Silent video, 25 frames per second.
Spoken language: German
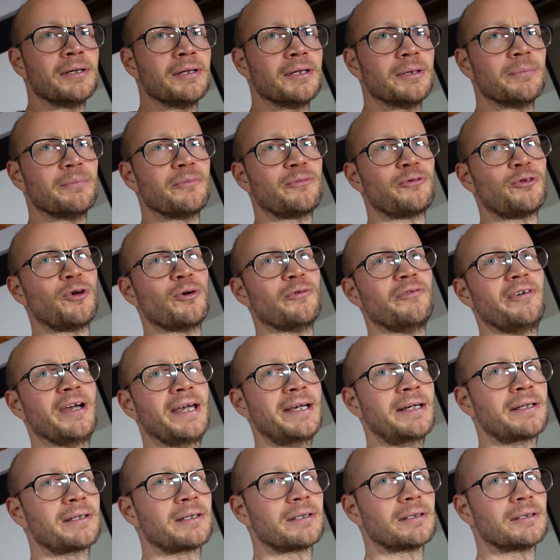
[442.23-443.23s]
Ähm,
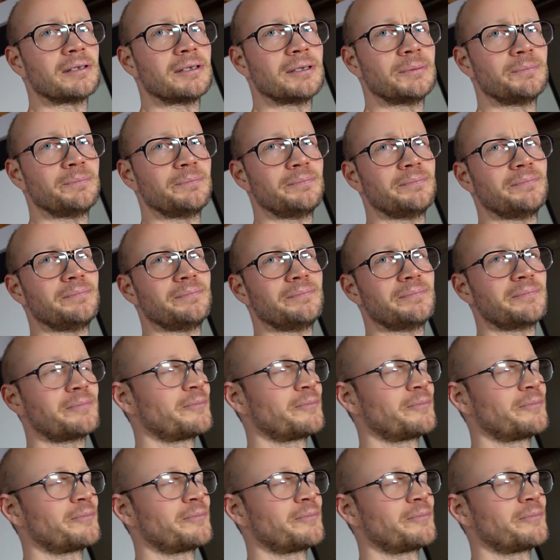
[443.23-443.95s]
vorweg, ähm,